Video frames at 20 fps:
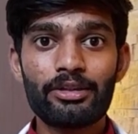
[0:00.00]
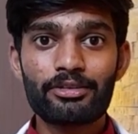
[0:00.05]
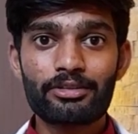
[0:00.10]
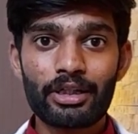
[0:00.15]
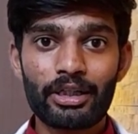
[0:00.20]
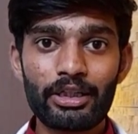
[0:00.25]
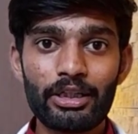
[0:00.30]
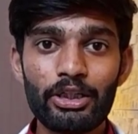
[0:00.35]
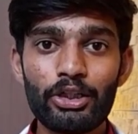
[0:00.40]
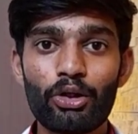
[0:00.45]

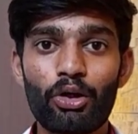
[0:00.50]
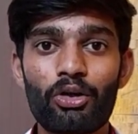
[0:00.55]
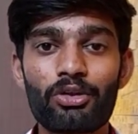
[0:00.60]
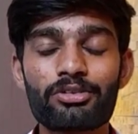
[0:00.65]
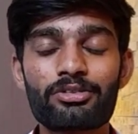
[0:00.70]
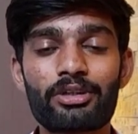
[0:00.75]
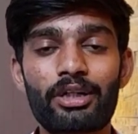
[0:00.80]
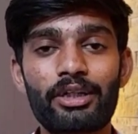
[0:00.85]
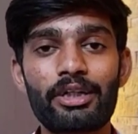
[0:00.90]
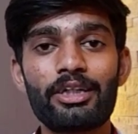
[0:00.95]
सही और
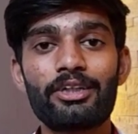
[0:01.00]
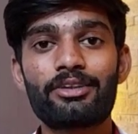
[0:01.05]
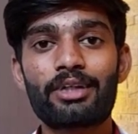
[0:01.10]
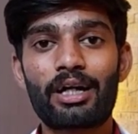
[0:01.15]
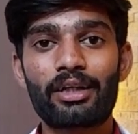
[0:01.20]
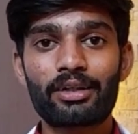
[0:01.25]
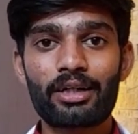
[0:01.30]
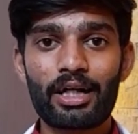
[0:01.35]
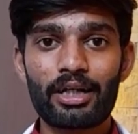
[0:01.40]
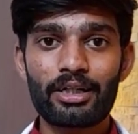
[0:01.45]
सटीक
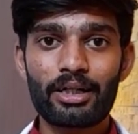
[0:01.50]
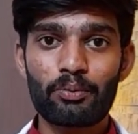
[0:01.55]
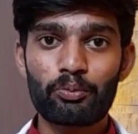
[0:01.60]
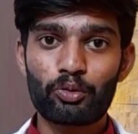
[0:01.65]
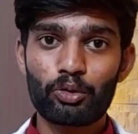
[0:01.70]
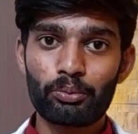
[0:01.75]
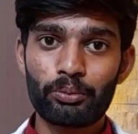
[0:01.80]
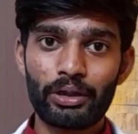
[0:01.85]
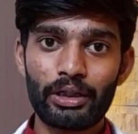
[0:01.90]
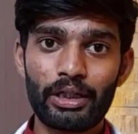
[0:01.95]
जानकारी
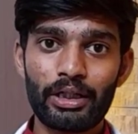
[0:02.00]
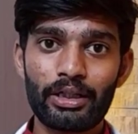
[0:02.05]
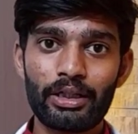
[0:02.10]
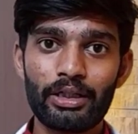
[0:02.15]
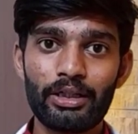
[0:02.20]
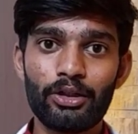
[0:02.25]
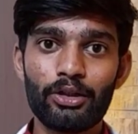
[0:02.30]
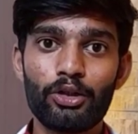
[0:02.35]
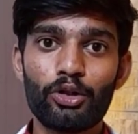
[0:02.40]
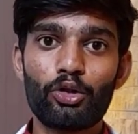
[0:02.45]
आपको
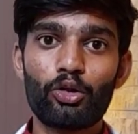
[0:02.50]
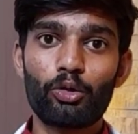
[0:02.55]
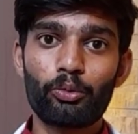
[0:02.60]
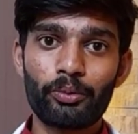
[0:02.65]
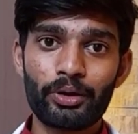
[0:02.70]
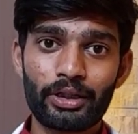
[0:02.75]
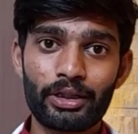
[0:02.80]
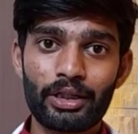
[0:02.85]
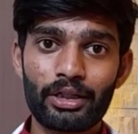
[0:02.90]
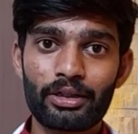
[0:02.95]
मिलेगी
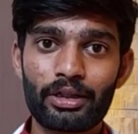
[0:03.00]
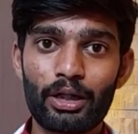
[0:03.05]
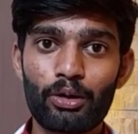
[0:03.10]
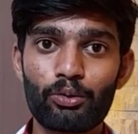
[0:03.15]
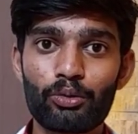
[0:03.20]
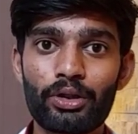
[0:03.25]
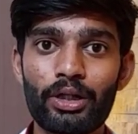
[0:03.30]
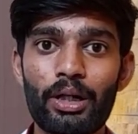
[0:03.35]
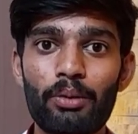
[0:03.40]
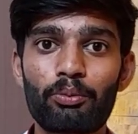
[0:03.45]
उम्मीद करता
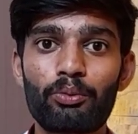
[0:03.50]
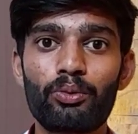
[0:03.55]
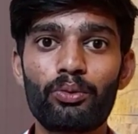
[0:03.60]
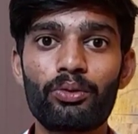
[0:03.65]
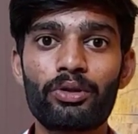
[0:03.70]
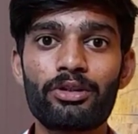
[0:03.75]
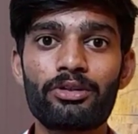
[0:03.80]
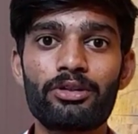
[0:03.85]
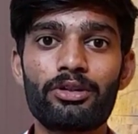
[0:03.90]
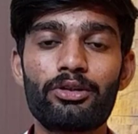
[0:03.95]
हूँ कि आपको
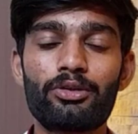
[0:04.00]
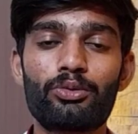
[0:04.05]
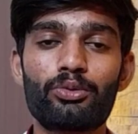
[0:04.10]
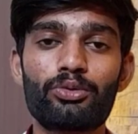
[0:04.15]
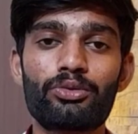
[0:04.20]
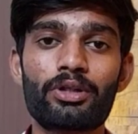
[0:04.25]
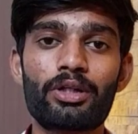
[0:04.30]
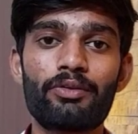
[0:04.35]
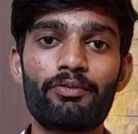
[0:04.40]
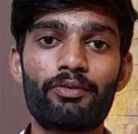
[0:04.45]
किसी
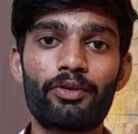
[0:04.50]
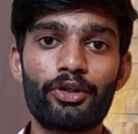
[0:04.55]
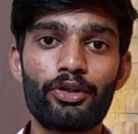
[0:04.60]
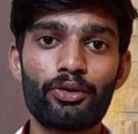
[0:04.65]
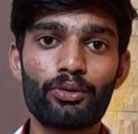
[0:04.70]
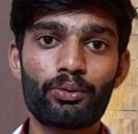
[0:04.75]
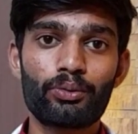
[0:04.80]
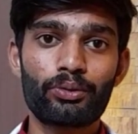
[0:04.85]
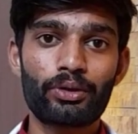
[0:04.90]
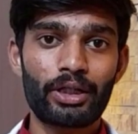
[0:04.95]
दूसरे
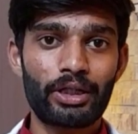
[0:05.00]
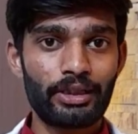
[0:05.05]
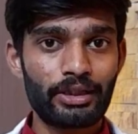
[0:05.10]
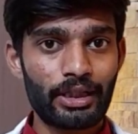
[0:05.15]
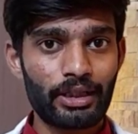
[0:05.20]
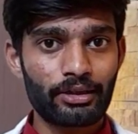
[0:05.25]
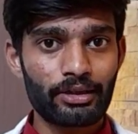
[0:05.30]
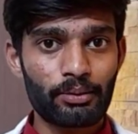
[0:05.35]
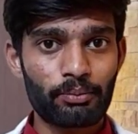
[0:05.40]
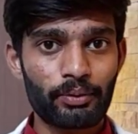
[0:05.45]
वीडियो को नहीं
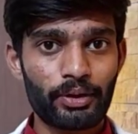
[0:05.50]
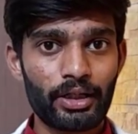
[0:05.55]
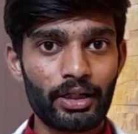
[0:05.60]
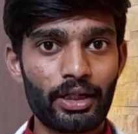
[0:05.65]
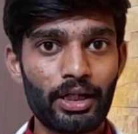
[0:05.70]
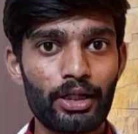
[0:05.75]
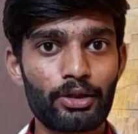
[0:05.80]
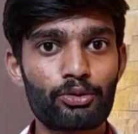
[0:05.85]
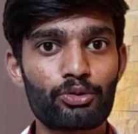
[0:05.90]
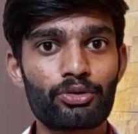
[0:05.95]
देखना
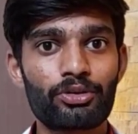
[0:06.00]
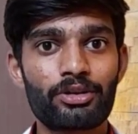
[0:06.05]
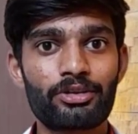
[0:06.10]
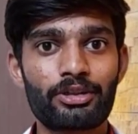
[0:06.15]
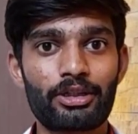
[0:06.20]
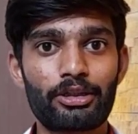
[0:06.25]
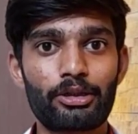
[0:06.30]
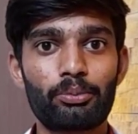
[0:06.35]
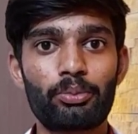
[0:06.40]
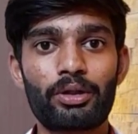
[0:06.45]
पड़ेगा या दूसरे
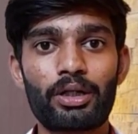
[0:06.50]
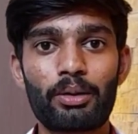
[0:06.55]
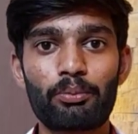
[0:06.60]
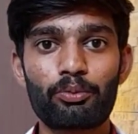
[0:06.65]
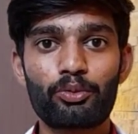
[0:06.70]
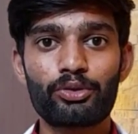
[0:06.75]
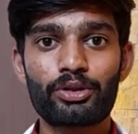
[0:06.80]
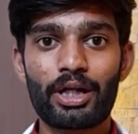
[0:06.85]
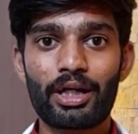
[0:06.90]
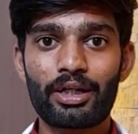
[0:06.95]
चैनल पर
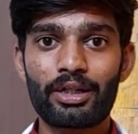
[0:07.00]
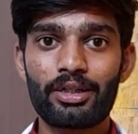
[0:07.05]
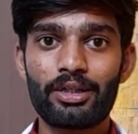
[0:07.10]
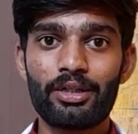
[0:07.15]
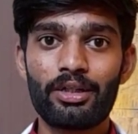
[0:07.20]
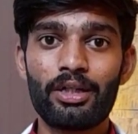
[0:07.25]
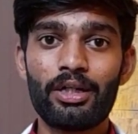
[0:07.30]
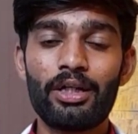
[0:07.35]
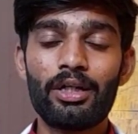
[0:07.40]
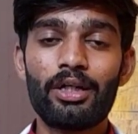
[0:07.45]
आपको जाके
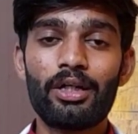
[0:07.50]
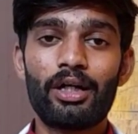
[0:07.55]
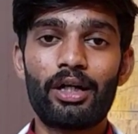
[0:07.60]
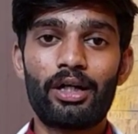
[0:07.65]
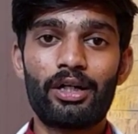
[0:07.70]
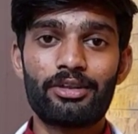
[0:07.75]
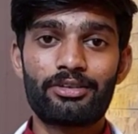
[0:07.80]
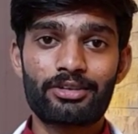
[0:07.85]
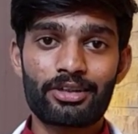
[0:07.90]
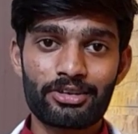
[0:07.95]

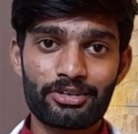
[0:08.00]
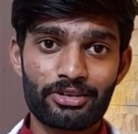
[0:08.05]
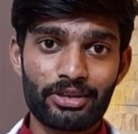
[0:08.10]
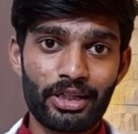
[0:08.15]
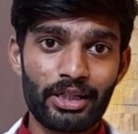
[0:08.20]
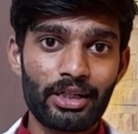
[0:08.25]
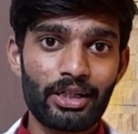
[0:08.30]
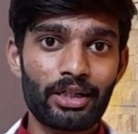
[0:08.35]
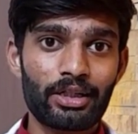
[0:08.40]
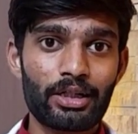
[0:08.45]
सर्च
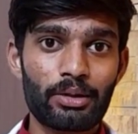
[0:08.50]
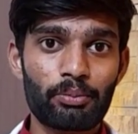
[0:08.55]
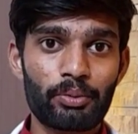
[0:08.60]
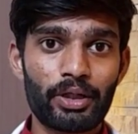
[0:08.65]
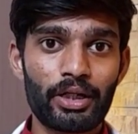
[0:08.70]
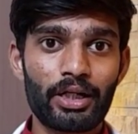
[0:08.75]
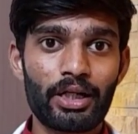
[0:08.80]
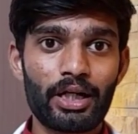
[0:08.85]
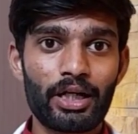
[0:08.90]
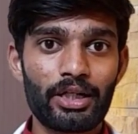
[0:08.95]
नहीं करना
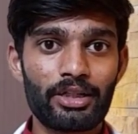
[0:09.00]
पड़ेगा